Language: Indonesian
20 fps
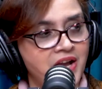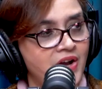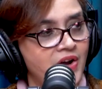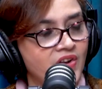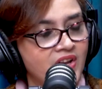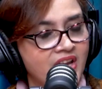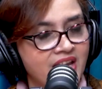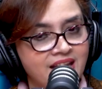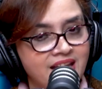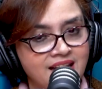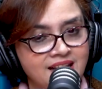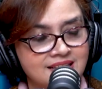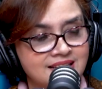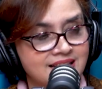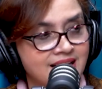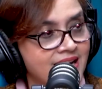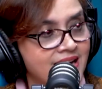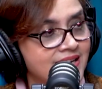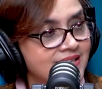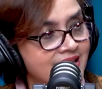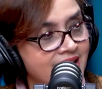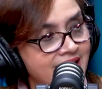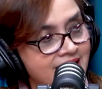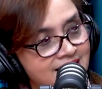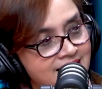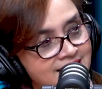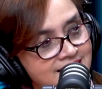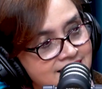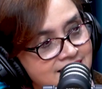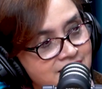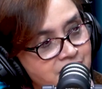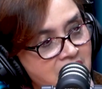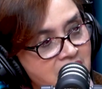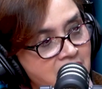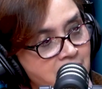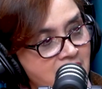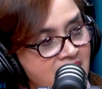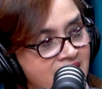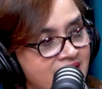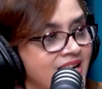Oke, sekarang saya ke
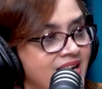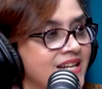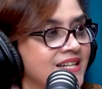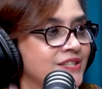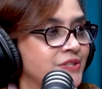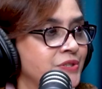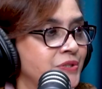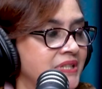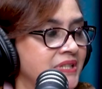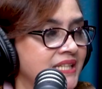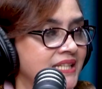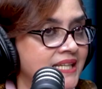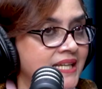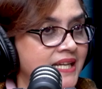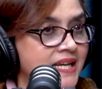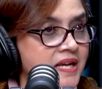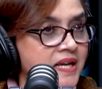Bang Margarito nih.